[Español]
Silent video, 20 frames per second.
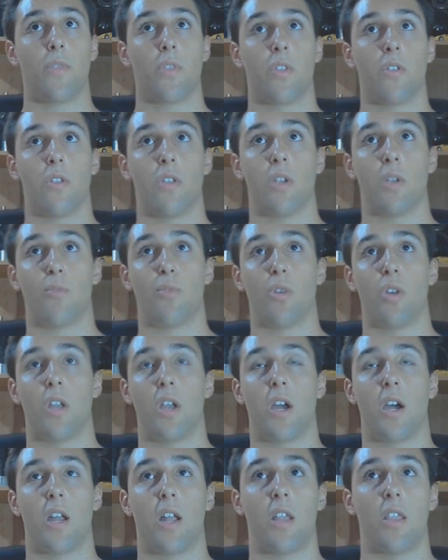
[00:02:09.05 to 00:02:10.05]
donde se pueden
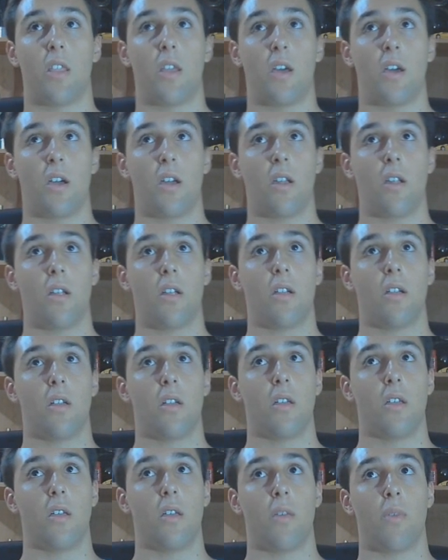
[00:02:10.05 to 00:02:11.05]
agrandar,
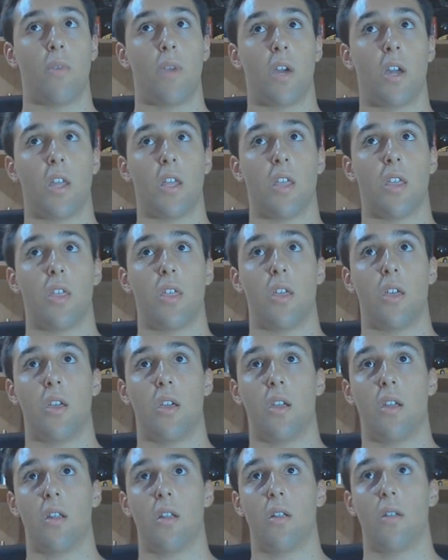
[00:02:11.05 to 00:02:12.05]

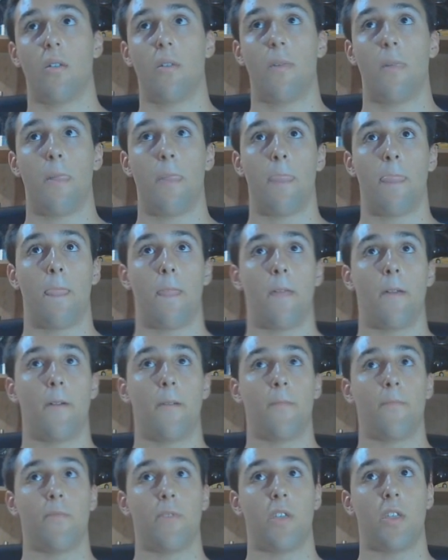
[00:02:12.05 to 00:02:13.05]
empequeñecer,
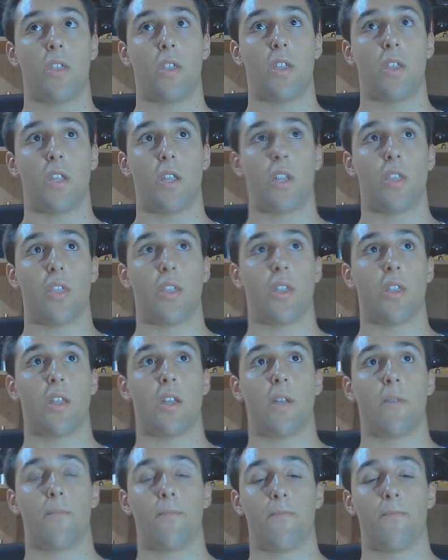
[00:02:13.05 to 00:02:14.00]
etcétera, etcétera.